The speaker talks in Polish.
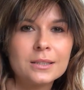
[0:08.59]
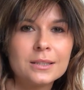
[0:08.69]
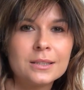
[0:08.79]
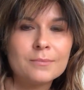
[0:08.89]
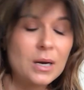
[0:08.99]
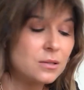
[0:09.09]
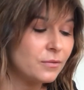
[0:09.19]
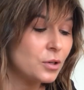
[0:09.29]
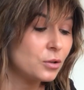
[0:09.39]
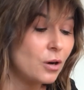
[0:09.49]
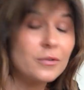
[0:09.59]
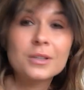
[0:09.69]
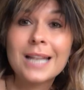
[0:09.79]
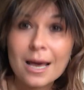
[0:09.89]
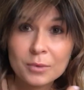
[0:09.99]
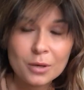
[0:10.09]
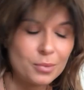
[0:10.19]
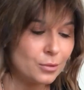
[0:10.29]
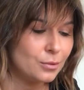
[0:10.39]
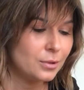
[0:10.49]
e, bardzo wyjątkowych dla mnie
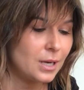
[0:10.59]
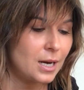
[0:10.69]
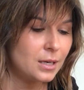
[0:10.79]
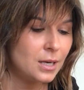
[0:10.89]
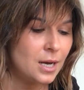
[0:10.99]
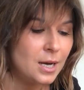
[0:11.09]
produktach.